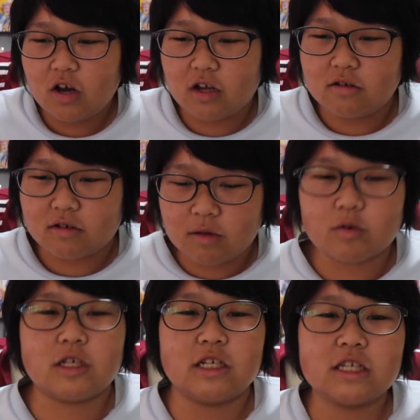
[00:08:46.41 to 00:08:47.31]
あの、気
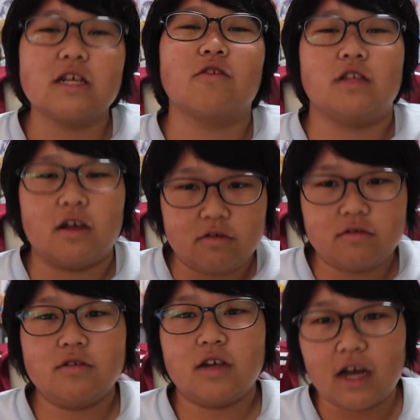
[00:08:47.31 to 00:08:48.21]
持ちに素直になる。
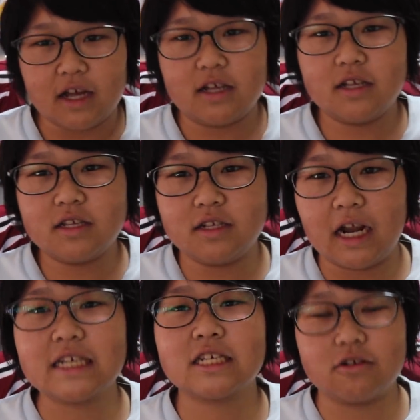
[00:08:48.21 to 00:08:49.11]
はい。
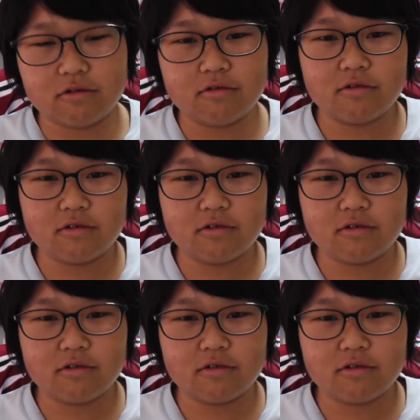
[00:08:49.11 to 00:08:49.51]
らしく。